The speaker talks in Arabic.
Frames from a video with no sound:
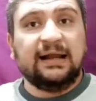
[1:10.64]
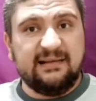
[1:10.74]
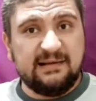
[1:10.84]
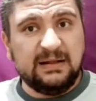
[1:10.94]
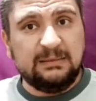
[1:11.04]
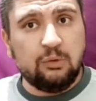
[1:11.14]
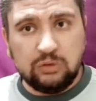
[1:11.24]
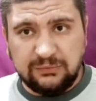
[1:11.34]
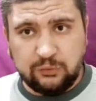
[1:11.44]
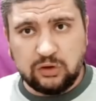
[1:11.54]
الحسابات دي
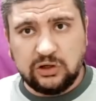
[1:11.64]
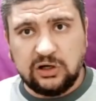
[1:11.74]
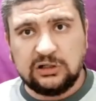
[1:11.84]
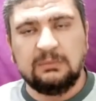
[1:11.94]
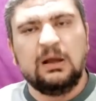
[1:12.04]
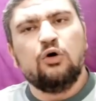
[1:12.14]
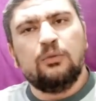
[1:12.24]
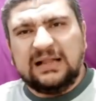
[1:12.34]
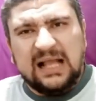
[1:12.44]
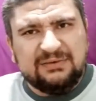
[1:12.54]
موجوده في كره القدم
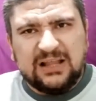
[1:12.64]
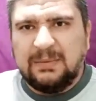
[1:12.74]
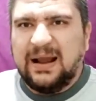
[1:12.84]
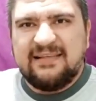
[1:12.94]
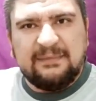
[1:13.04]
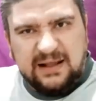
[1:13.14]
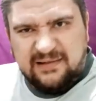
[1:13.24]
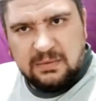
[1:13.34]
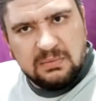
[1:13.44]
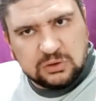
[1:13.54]
وبتلاقي في ضربات جزاء
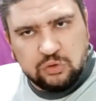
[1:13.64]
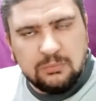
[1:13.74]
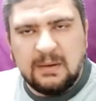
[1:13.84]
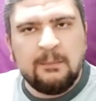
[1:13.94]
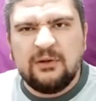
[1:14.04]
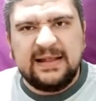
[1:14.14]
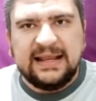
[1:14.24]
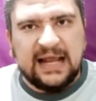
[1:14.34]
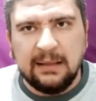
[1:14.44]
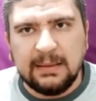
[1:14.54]
تحس ان برشلونه بص
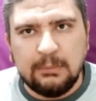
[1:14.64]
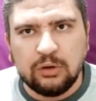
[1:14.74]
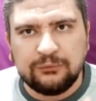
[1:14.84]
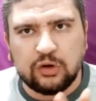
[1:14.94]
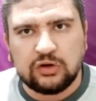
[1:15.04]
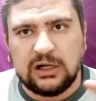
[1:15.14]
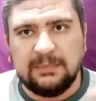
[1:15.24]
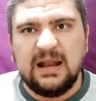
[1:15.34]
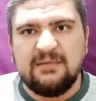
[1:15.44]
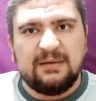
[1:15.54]
الكلام ده موجود في كره
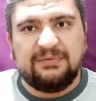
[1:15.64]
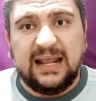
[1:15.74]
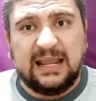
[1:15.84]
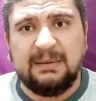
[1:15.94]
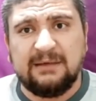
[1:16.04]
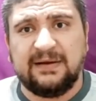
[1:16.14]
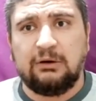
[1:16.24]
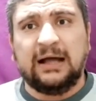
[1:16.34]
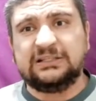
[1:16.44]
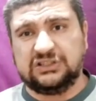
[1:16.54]
القدم بالنسبه للفرق الكبيره
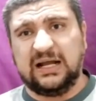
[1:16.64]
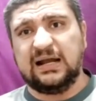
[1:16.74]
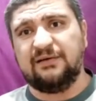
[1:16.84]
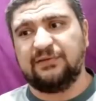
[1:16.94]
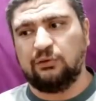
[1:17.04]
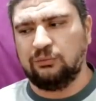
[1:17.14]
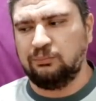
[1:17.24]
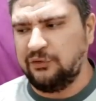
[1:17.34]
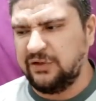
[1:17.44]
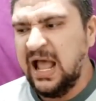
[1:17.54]
فلو قعدت تشتغل نفسك
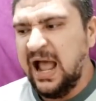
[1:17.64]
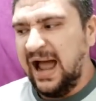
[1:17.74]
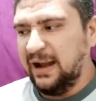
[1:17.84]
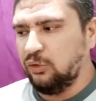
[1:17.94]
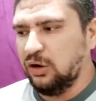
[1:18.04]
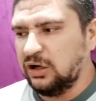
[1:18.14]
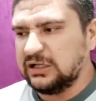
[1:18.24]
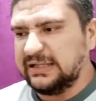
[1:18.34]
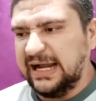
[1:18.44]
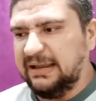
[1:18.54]
وتبص على كل
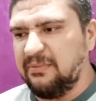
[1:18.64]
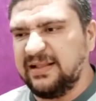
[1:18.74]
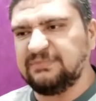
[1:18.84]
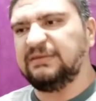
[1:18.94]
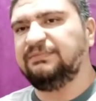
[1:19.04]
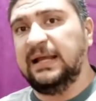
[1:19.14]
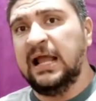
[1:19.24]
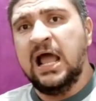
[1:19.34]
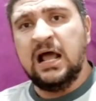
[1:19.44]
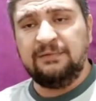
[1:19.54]
خطا تحكيم بيستفاد بيه
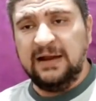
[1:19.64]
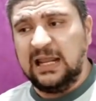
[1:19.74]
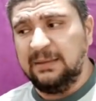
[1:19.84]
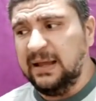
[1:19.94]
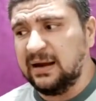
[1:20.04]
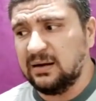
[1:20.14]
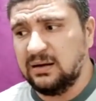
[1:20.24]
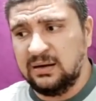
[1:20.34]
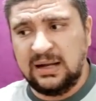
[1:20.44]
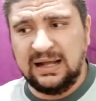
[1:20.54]
الفريق الكبير
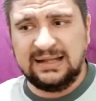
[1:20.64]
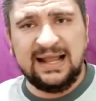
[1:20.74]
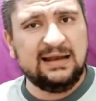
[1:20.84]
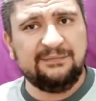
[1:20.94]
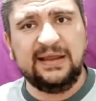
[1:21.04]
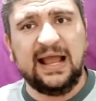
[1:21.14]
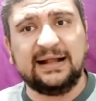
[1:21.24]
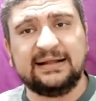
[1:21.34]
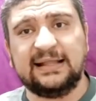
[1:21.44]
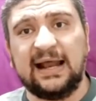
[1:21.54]
هتلاقي ان في
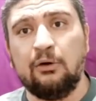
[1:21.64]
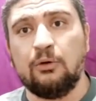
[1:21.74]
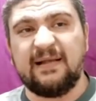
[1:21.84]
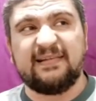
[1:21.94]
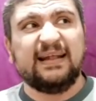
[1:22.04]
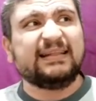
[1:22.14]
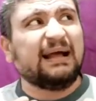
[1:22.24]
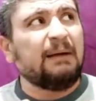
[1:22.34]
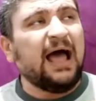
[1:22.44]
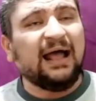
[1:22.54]
حاجات كتير كتير قوي بس انت
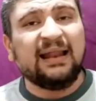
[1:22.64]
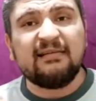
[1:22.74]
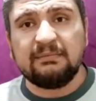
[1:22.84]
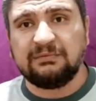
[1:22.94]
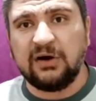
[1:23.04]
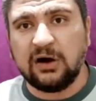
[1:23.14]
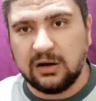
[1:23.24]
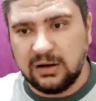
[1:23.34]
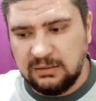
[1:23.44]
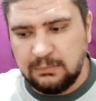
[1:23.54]
بقى لازم
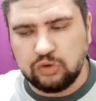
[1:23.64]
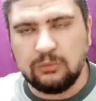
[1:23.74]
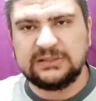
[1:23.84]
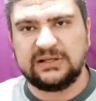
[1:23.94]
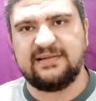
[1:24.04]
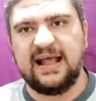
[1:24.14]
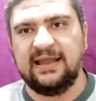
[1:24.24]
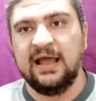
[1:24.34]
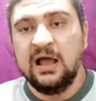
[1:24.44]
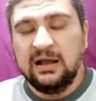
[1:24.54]
تفكر الموضوع ماشي
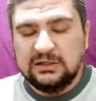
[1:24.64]
ازاي